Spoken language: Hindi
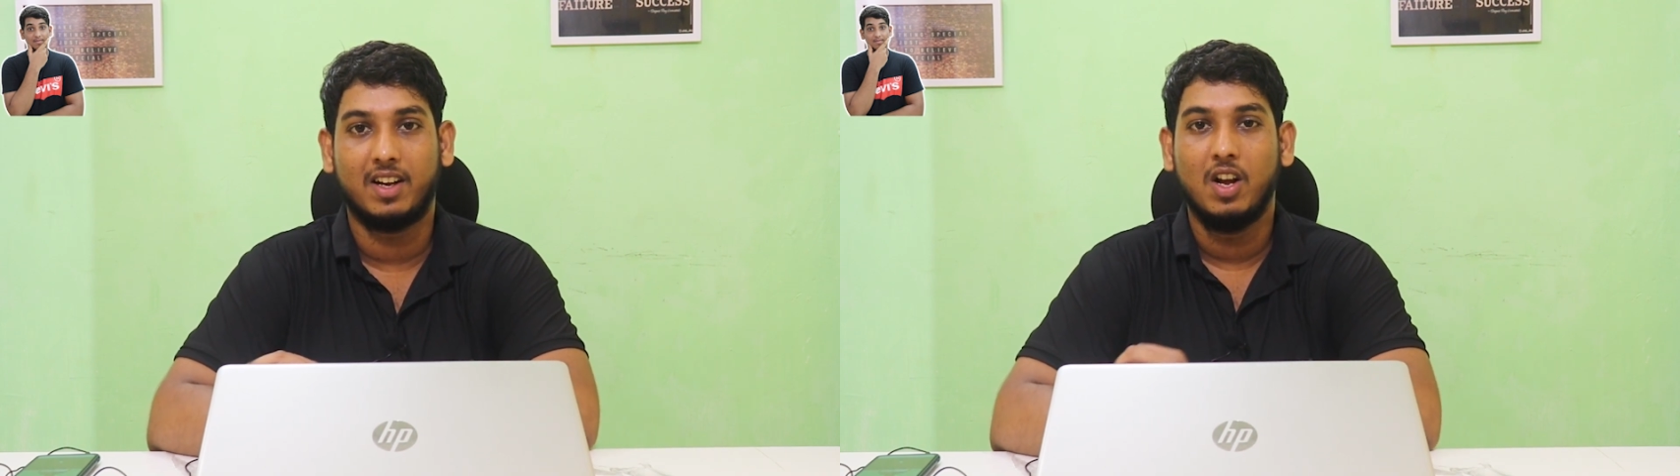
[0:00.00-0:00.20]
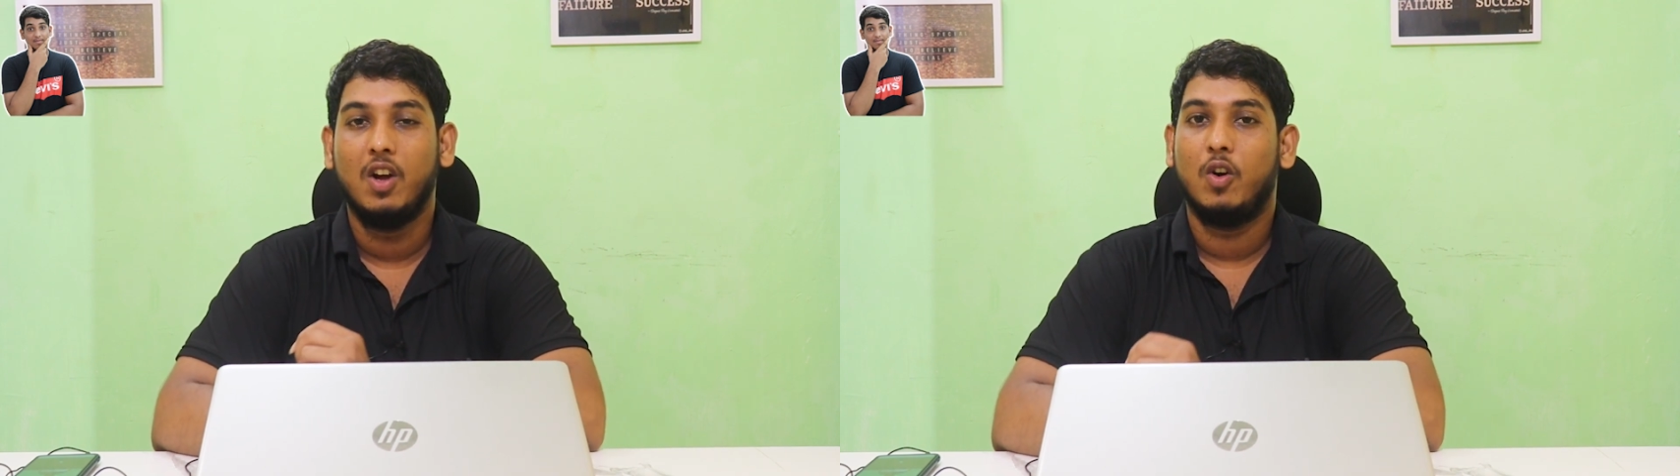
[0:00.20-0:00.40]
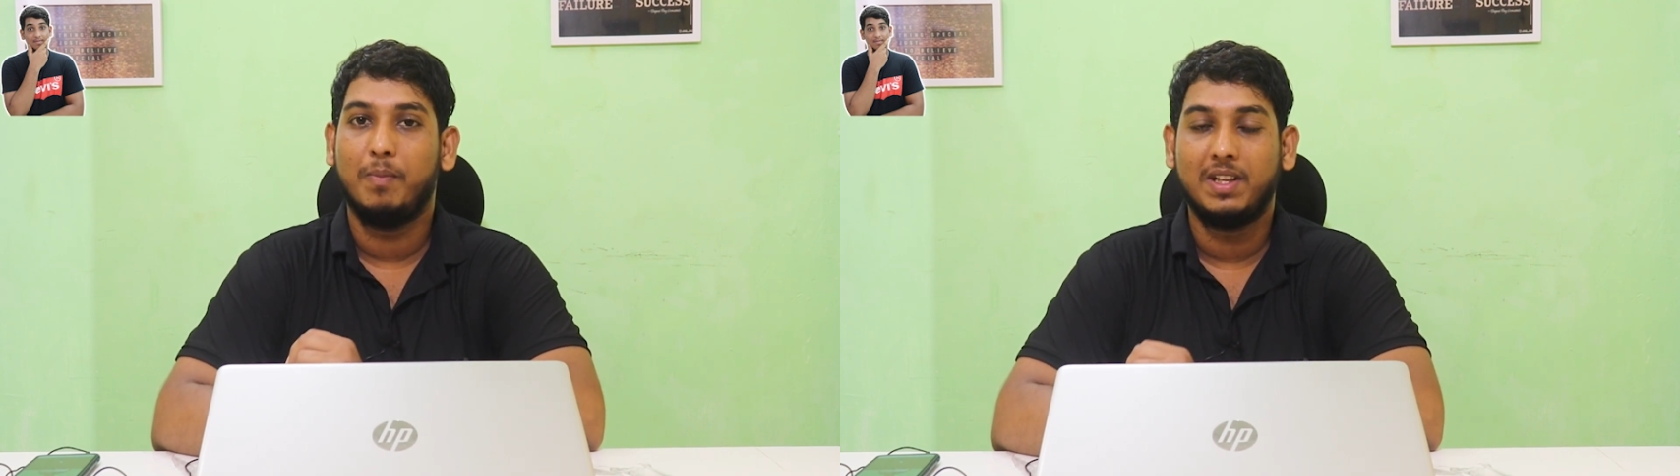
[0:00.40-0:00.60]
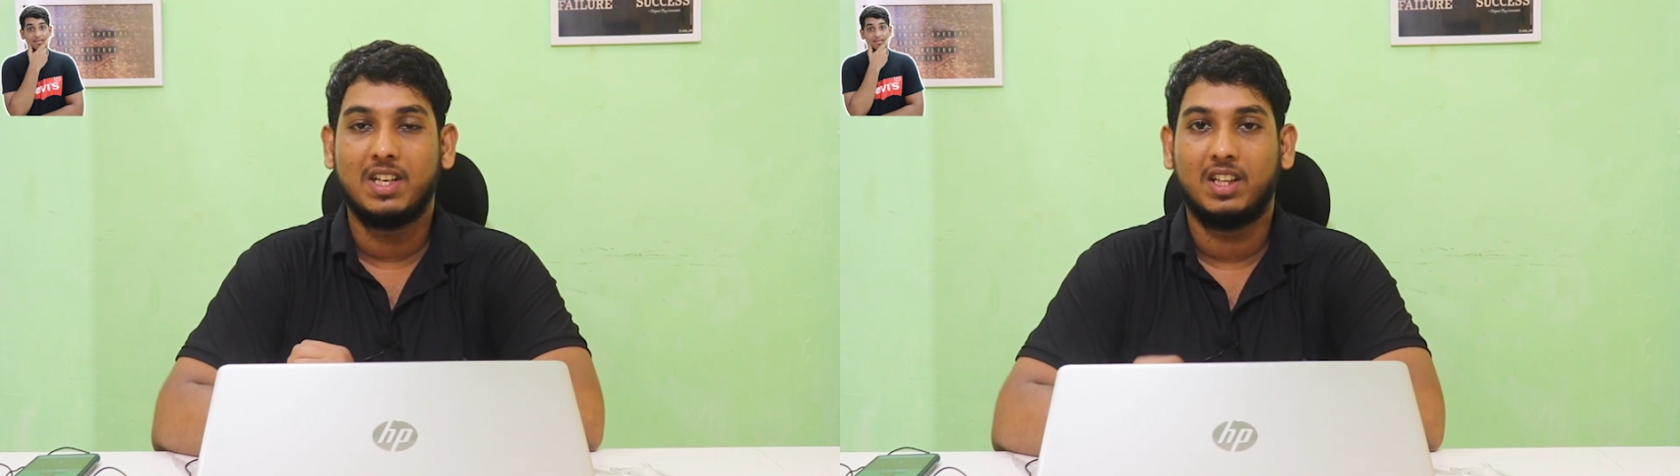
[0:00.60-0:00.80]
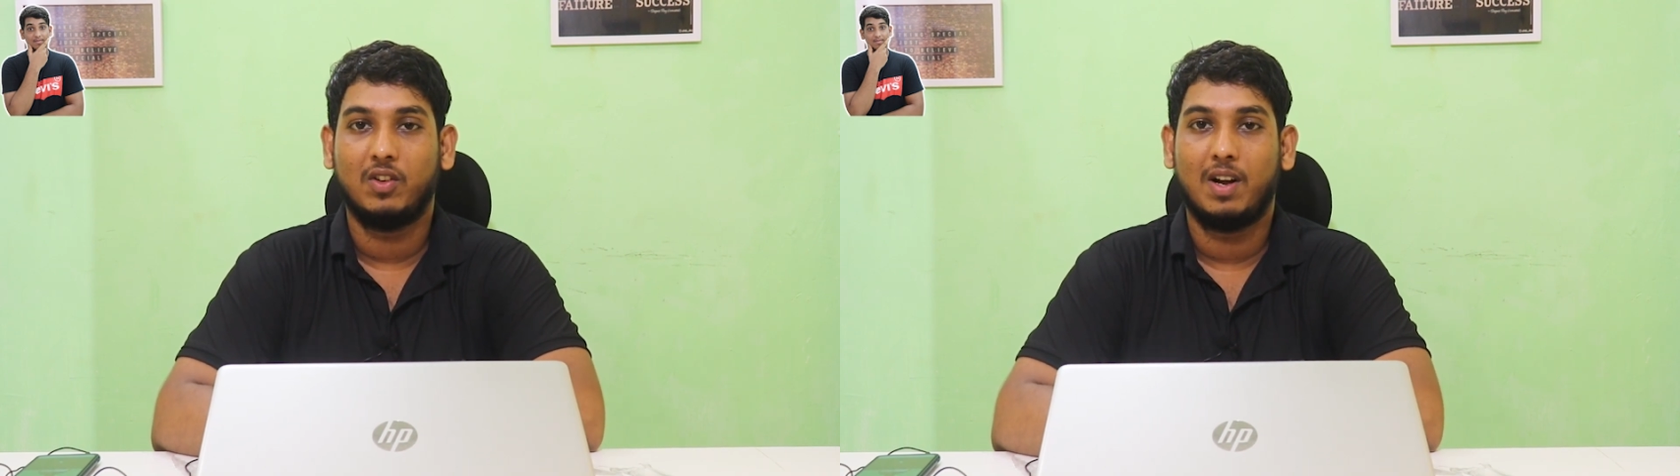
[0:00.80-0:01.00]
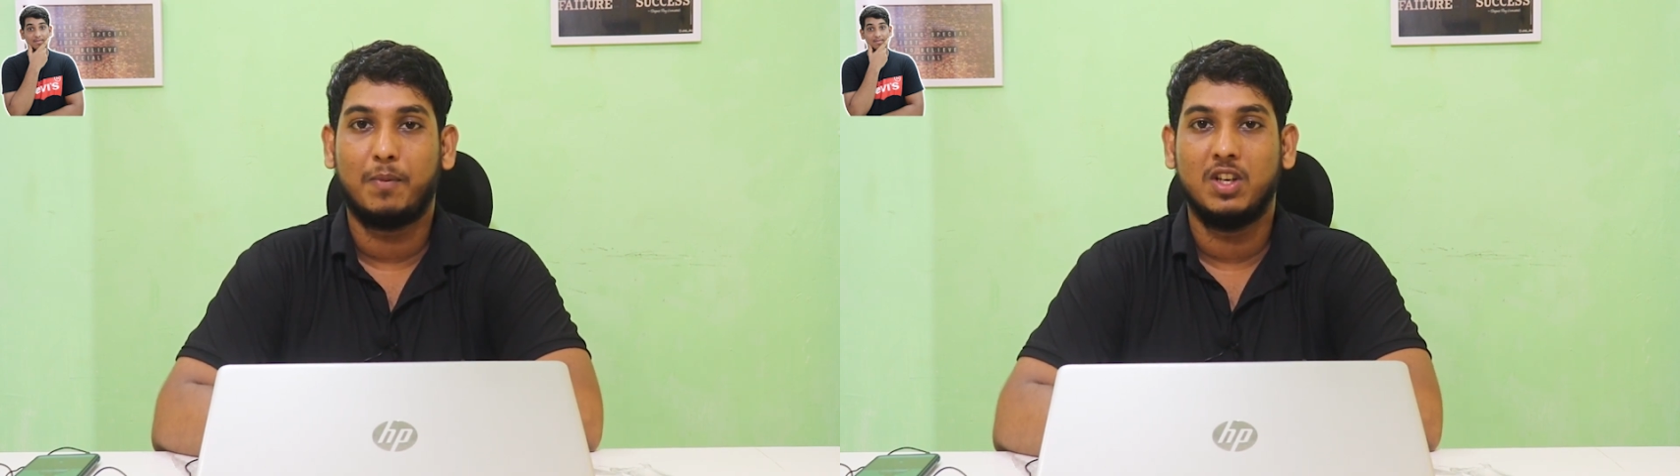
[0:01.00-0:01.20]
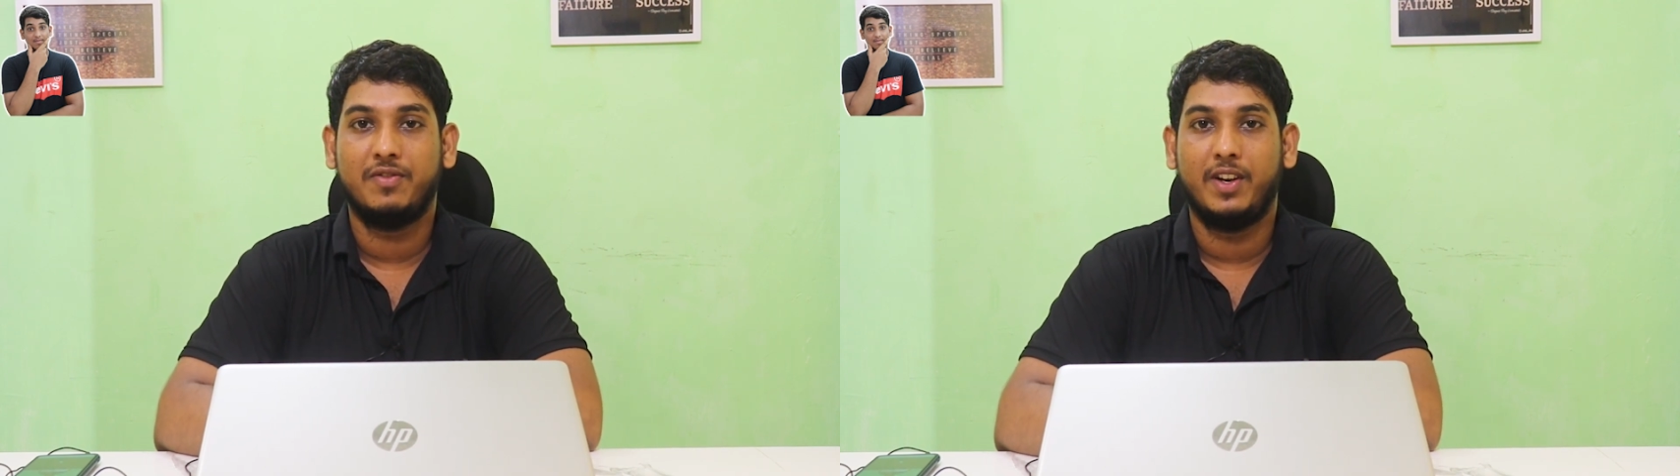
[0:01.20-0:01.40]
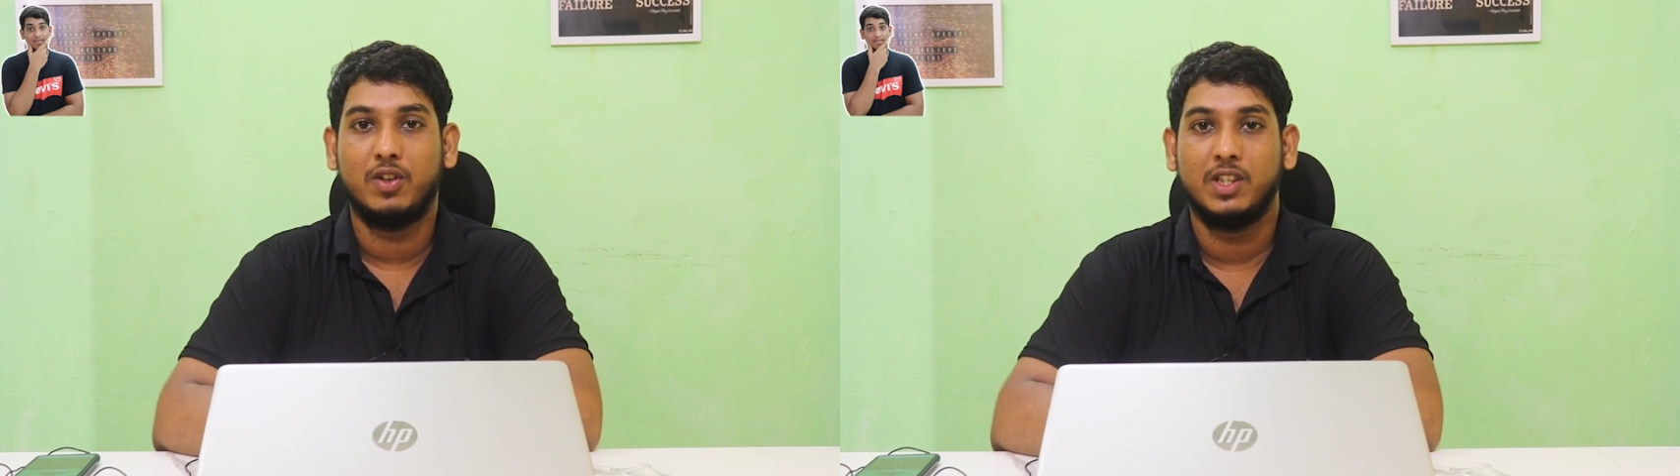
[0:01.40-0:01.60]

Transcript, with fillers: तक उम्मीद करता हूँ आपको इस वीडियो